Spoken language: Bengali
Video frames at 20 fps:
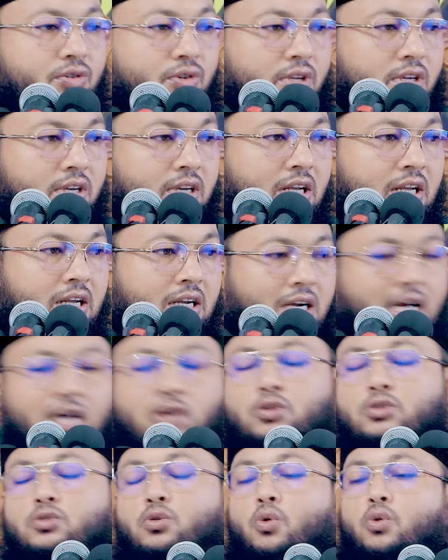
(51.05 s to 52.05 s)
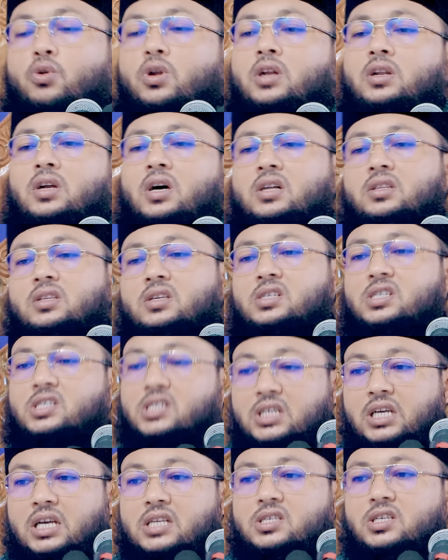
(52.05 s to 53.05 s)
করি কারণ কোরআন হাদিস
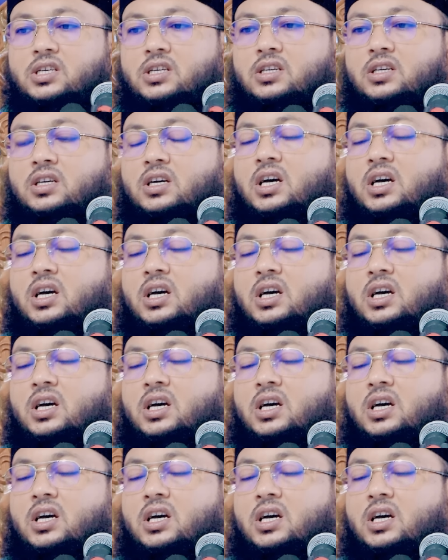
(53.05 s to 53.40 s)
শিখেছি